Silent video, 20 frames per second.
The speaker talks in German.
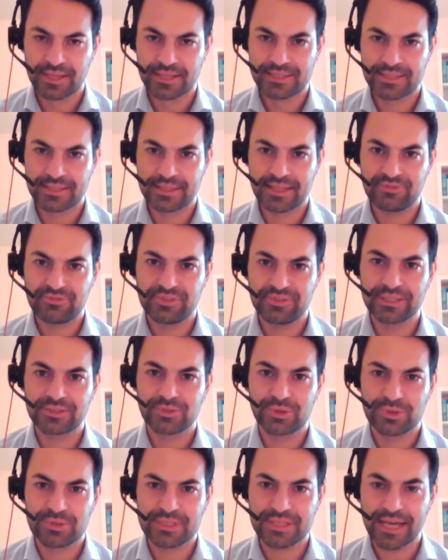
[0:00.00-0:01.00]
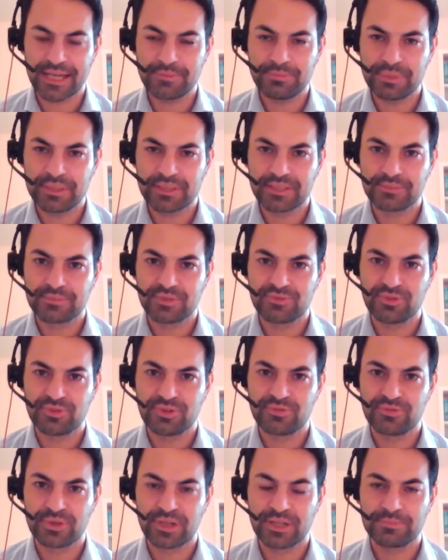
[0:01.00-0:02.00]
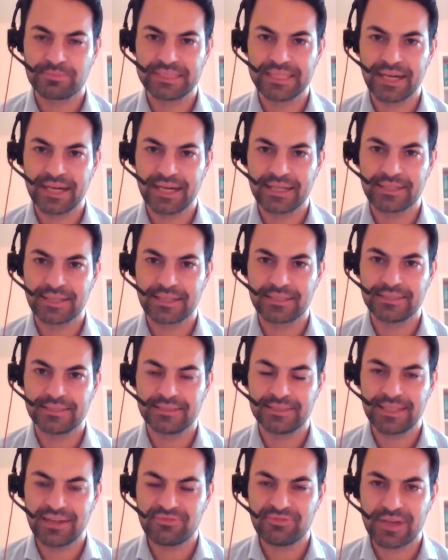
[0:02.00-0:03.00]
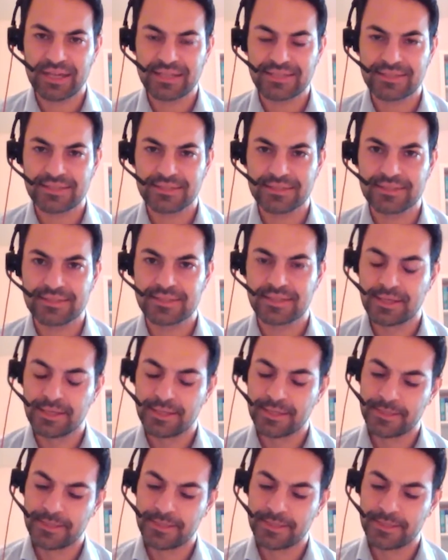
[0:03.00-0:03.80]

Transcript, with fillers: sind der viertgrößte Anbieter mit 500 Milliarden an ETF-Assets